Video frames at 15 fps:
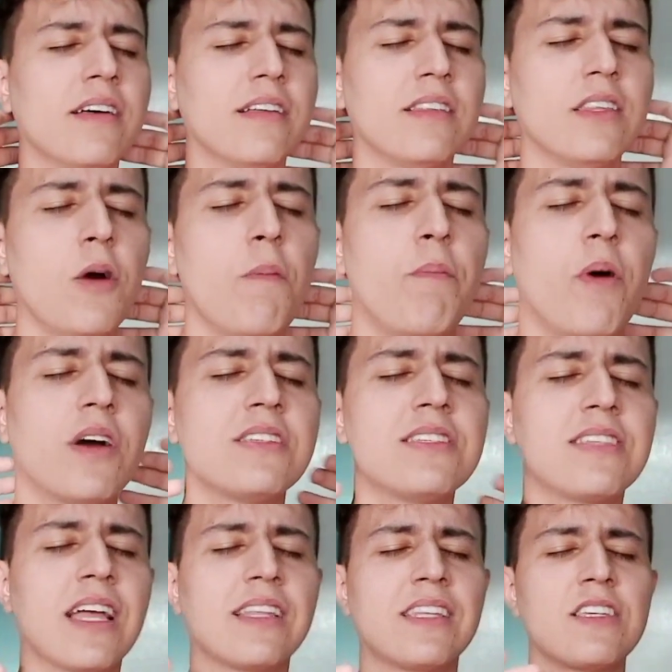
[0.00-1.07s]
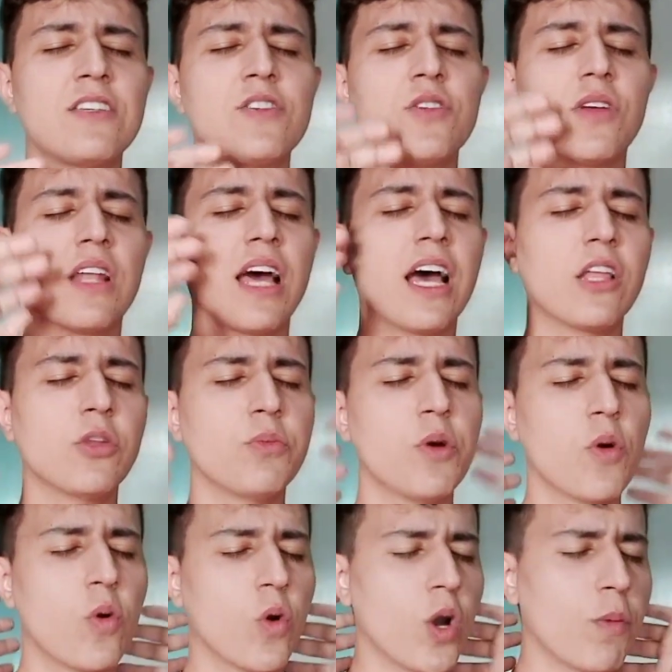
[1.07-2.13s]
não pode estar tensionado, meu
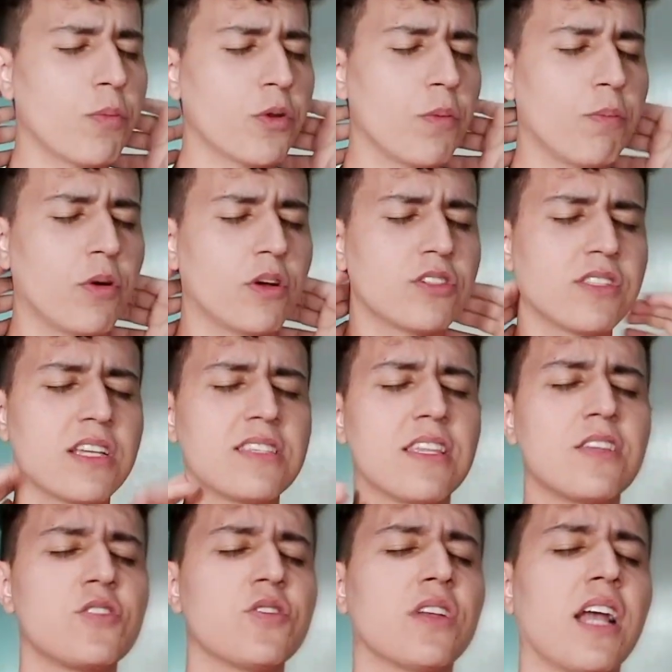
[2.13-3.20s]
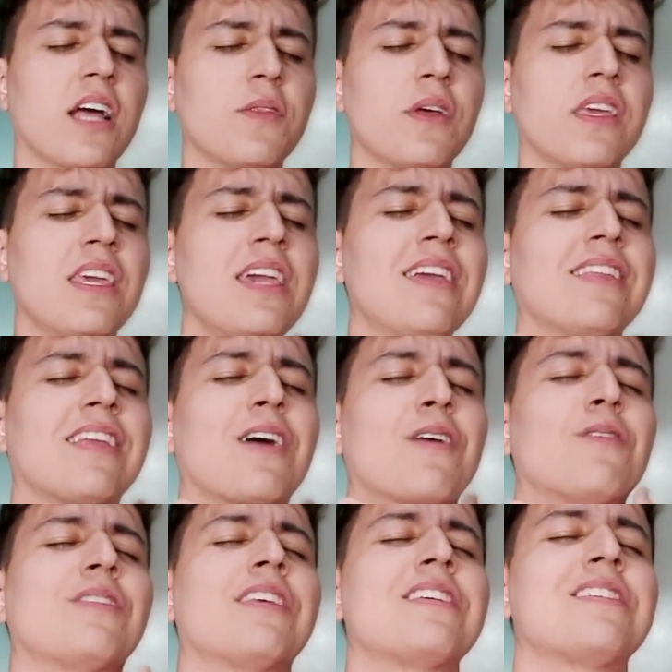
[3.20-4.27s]
corpo não pode estar tensionado, o que está
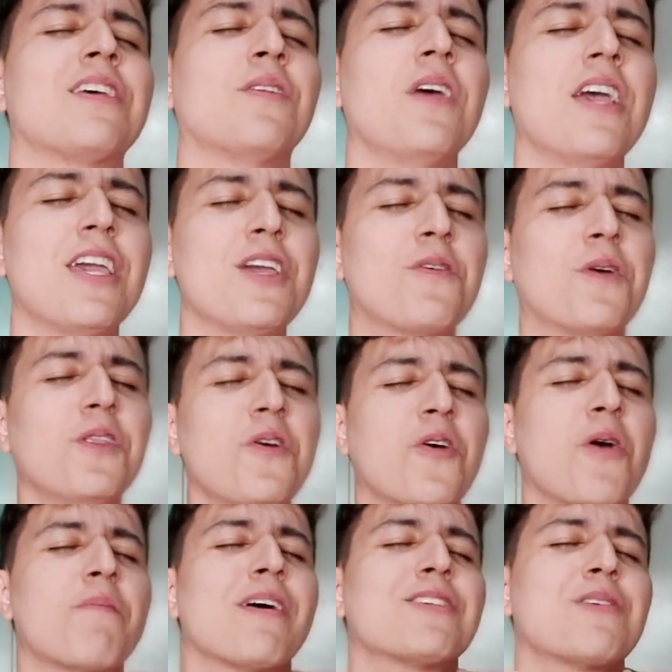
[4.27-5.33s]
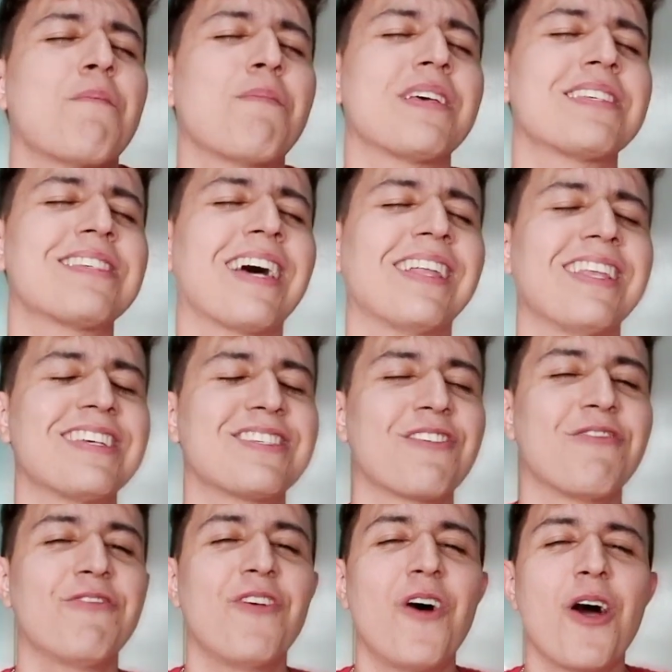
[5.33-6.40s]
acontecendo? E quando eu começo a pensar dessa
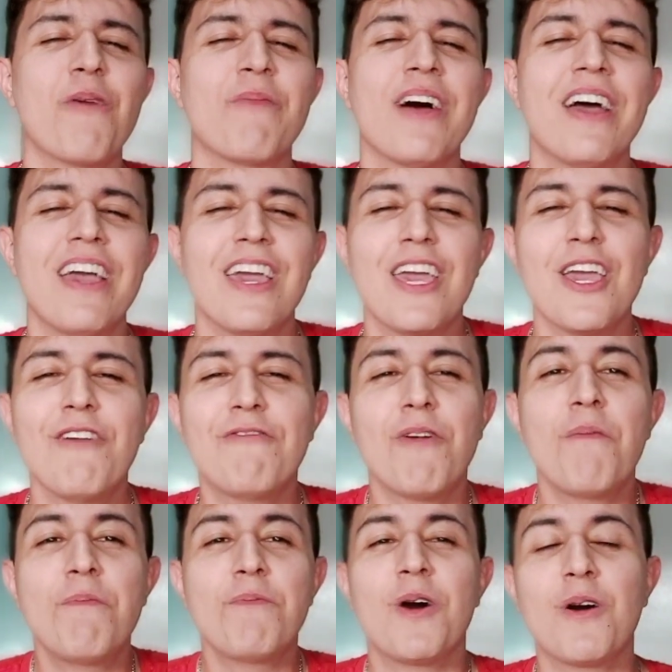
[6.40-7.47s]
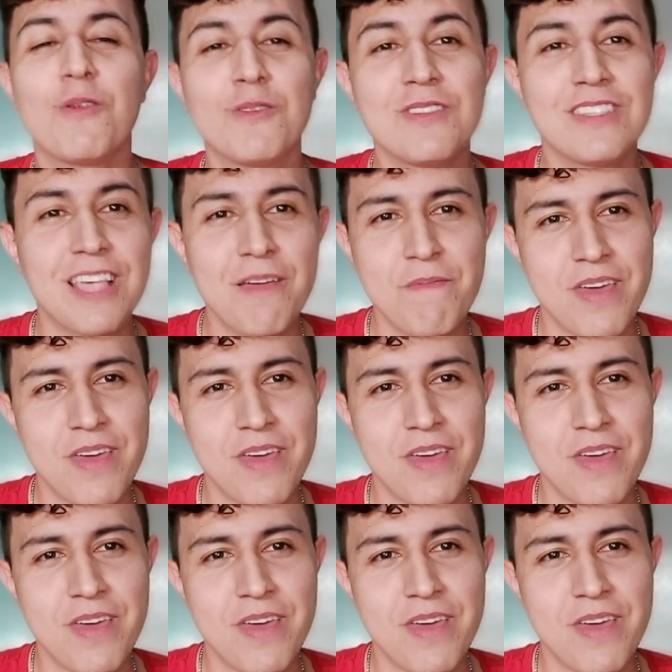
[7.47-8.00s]
forma, eu vou pro meu agudo sem